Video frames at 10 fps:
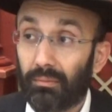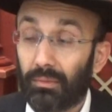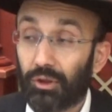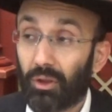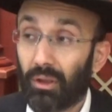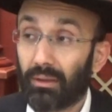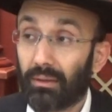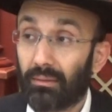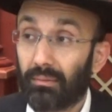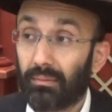Еще
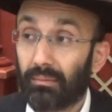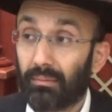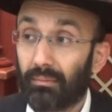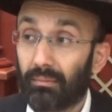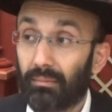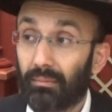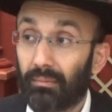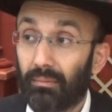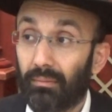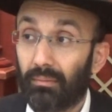раз.
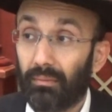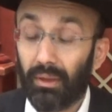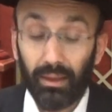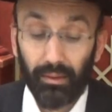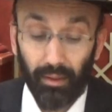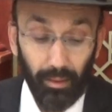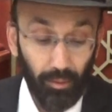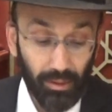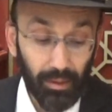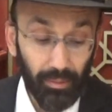Мы говорим,
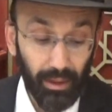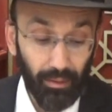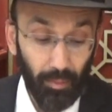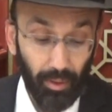вот, мы говорим